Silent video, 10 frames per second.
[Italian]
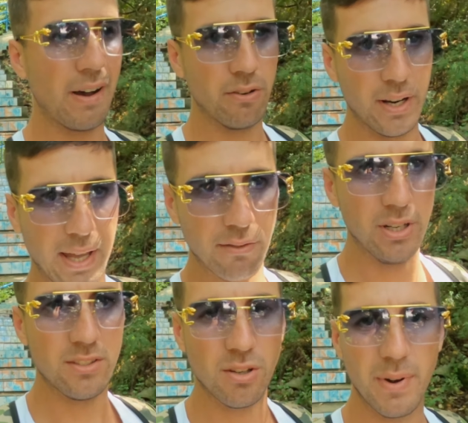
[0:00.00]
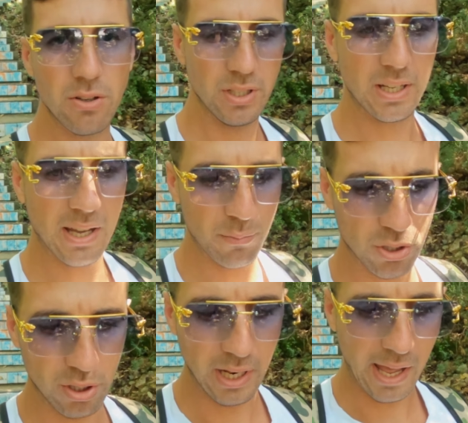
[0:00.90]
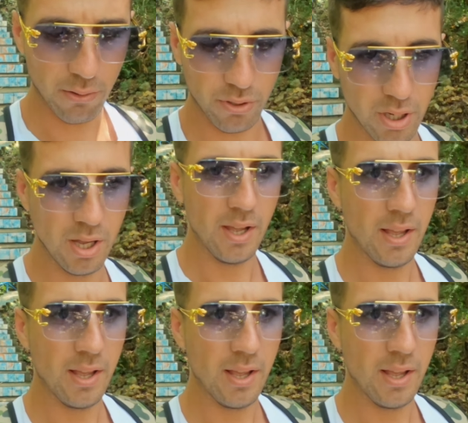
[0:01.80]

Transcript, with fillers: favorevoli, insomma, con il cambio con l'euro.